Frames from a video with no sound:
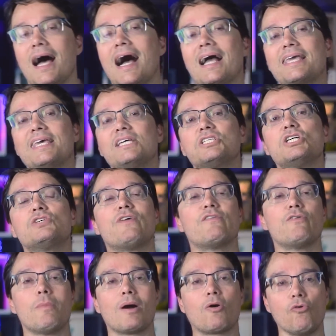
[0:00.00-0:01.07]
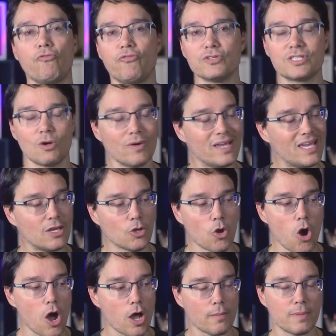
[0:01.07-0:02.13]
Aqui a gente vai ver uma confusão
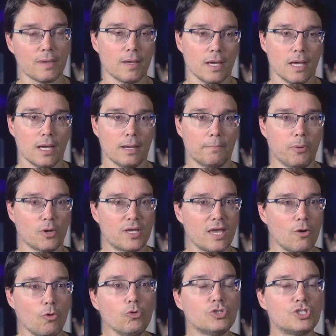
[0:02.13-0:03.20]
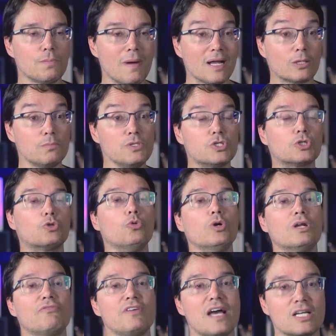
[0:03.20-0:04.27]
enorme, porque Ultimato
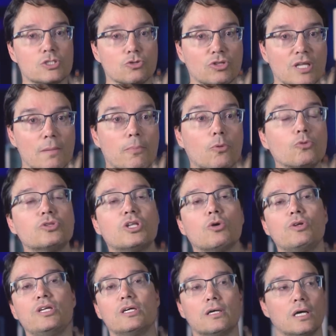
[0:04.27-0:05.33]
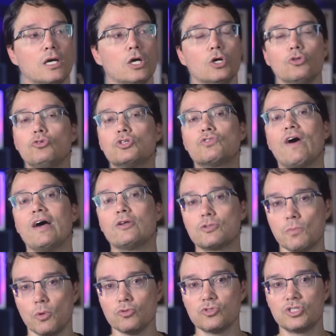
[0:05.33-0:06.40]
mistura viagem no tempo com teoria dos vários
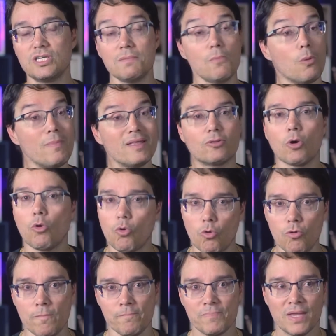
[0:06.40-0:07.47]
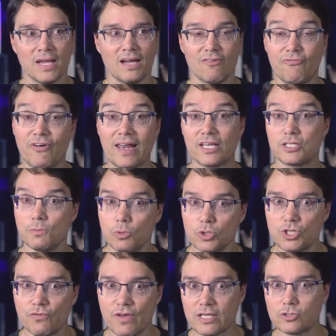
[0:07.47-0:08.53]
mundos e em momento algum fala de
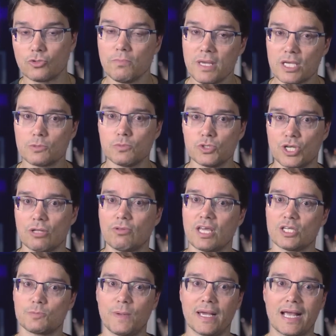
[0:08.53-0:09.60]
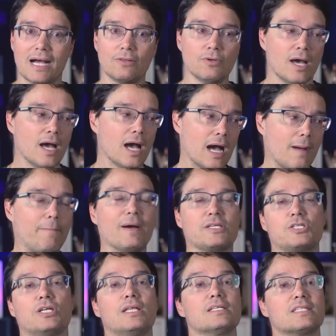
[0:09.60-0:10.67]
multiverso do mesmo jeito que é explicado a
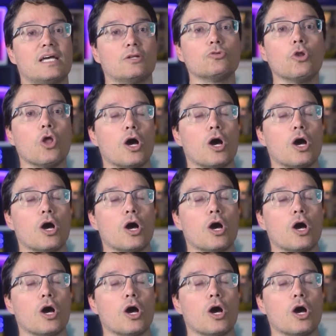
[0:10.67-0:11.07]
partir da série do